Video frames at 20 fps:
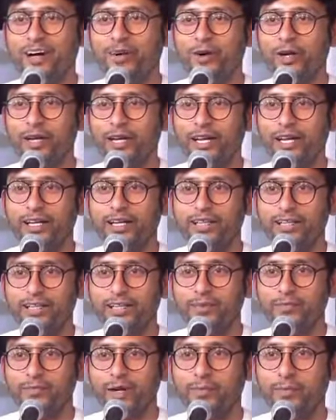ஆ ஓகே
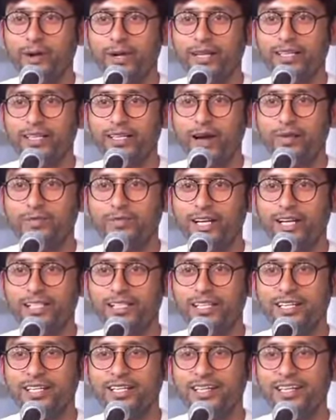பிரம்மாண்டத்தை
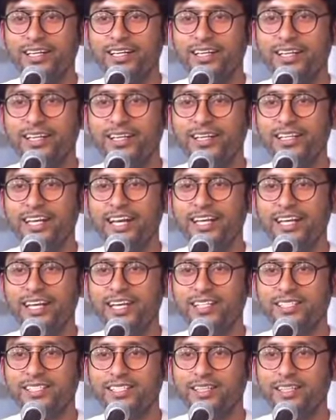காமிச்சாச்சு ஏ
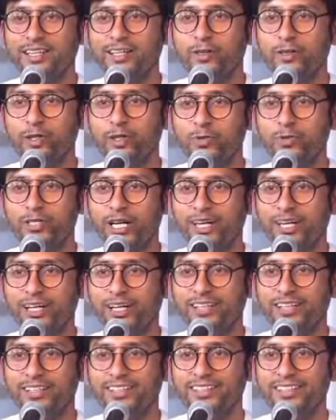கிங்ஸ் யூடியூப்
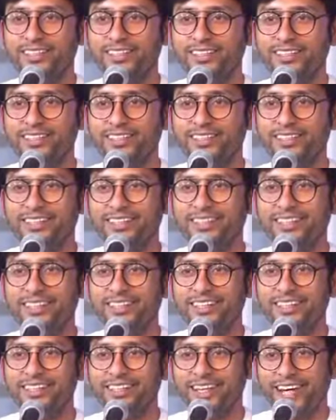சேனல்
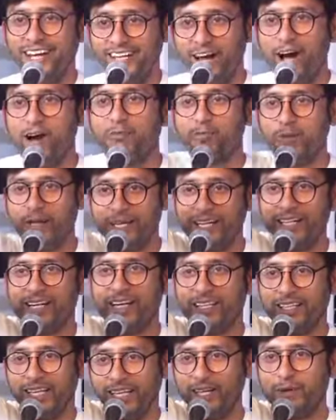அதை ஆஃப்
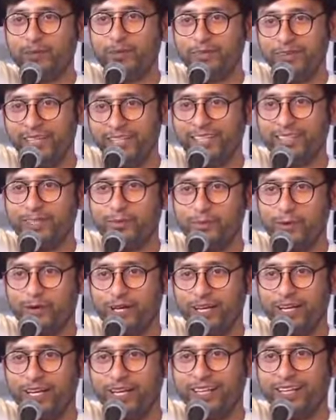பண்ணிடுங்க அந்த ஹெலிகாப்டர் வீட்டுக்கு எடுத்துகிட்டு
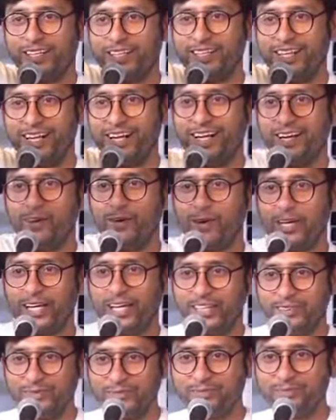போகணும் டே ஆ
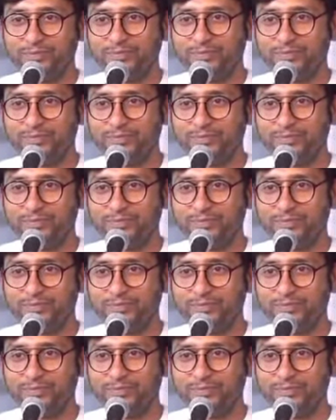ஓகே